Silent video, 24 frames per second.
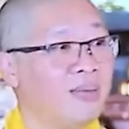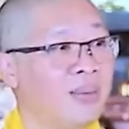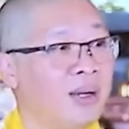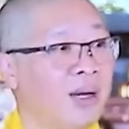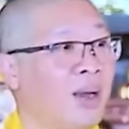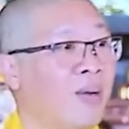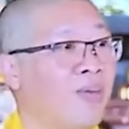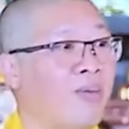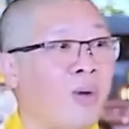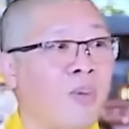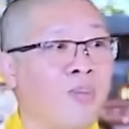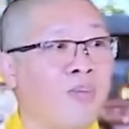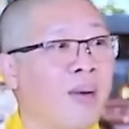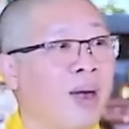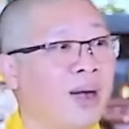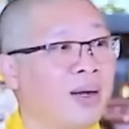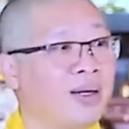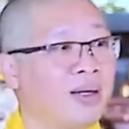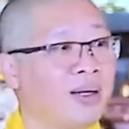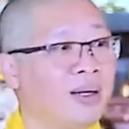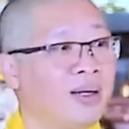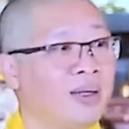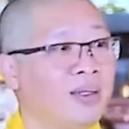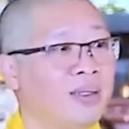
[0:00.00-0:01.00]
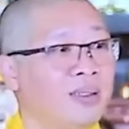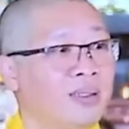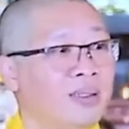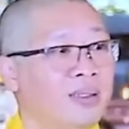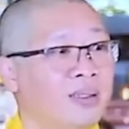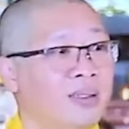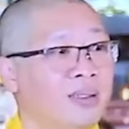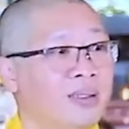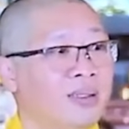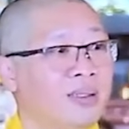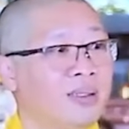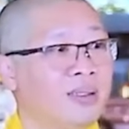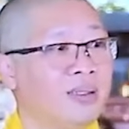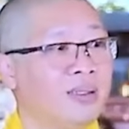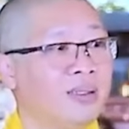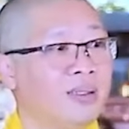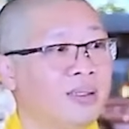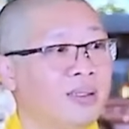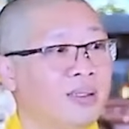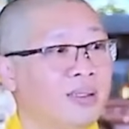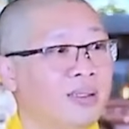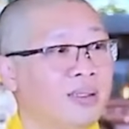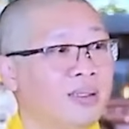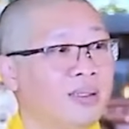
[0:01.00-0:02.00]
mình không còn bực nữa,
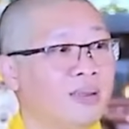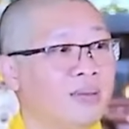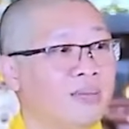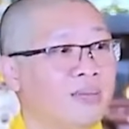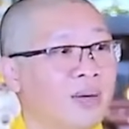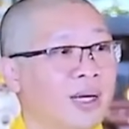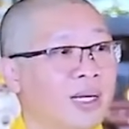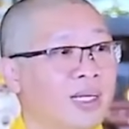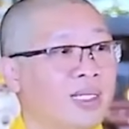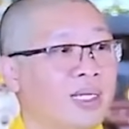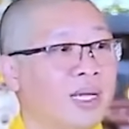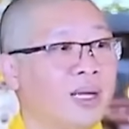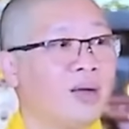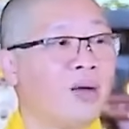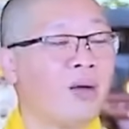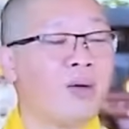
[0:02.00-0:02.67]
mình sẽ